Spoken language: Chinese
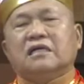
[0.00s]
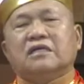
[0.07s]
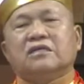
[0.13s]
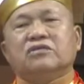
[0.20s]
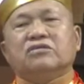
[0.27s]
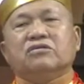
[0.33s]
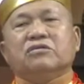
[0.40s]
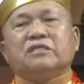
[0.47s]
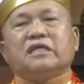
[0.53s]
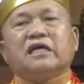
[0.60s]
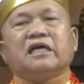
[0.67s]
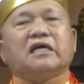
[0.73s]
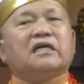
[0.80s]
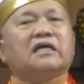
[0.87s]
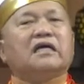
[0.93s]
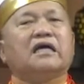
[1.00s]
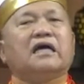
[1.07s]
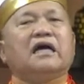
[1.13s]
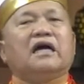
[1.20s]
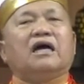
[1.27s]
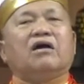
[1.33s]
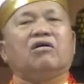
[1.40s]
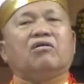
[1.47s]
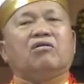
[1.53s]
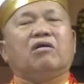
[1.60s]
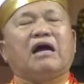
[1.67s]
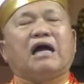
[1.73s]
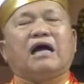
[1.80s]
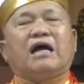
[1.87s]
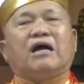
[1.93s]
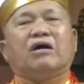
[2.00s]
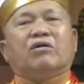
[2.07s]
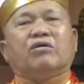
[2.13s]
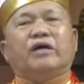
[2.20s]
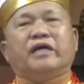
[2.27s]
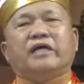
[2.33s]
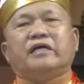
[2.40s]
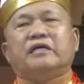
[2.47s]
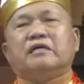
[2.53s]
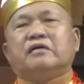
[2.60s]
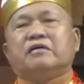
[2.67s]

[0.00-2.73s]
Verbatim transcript: 入定化为。